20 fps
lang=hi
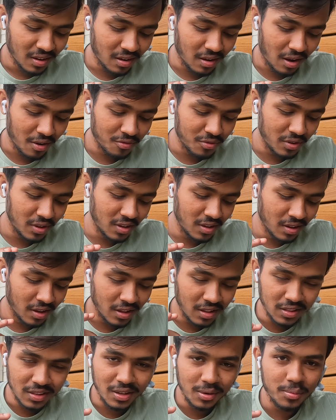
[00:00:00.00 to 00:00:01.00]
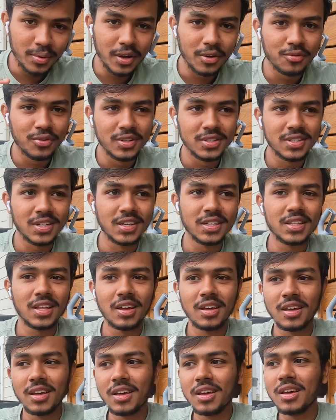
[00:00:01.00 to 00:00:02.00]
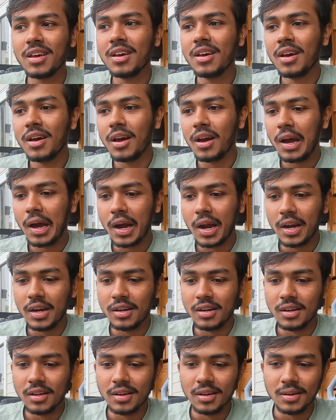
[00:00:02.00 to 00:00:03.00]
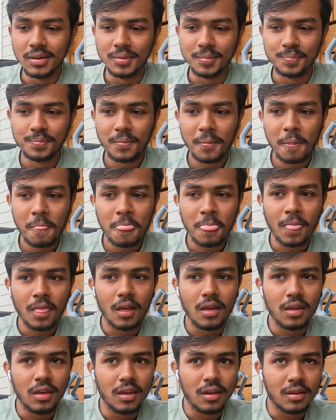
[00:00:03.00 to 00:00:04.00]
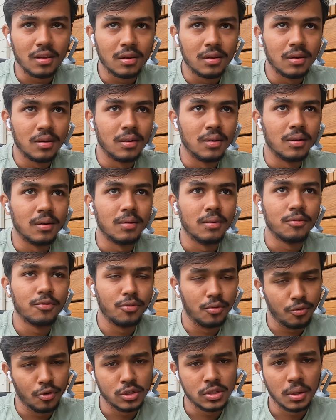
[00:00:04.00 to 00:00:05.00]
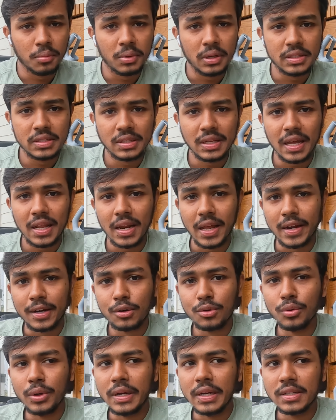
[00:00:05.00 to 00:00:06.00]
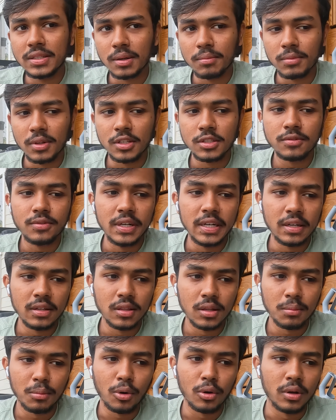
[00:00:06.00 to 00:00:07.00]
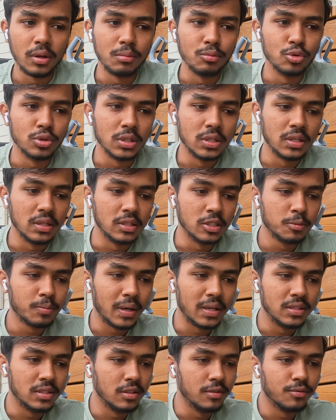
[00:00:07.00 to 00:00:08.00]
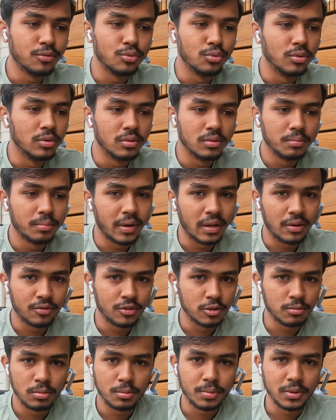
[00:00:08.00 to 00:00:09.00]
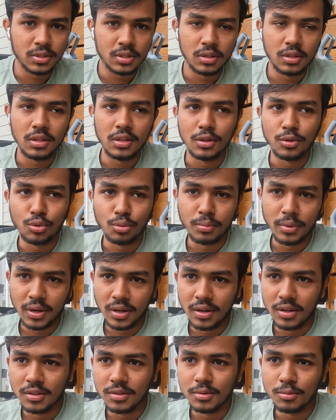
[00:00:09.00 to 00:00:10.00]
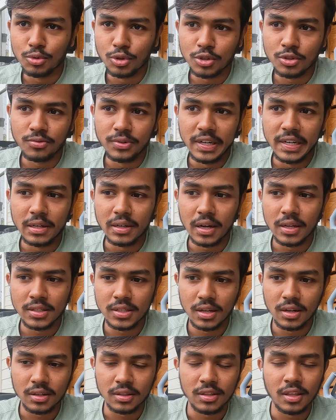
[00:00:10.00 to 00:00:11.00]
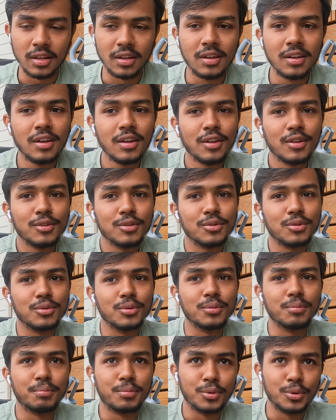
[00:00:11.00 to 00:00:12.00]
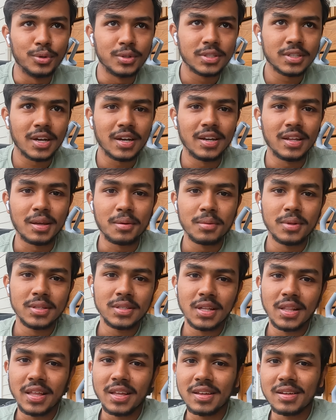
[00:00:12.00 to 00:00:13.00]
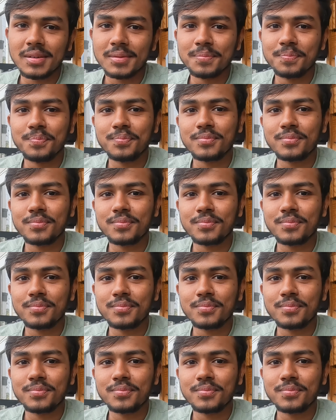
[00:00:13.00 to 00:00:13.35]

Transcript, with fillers: काफ़ी हेल्दी ब्रेकफास्ट रहता है एंड uh, एक फॉर सम रीज़न आई लाइक टू ईट समथिंग स्वीट इन द मॉर्निंग मुझे स्पाइसी फूड ब्रेकफास्ट में पसंद नहीं है तो मैं मुझे स्वीट अच्छा लगता है तो प्रोट्स खाने की वजह से लाइक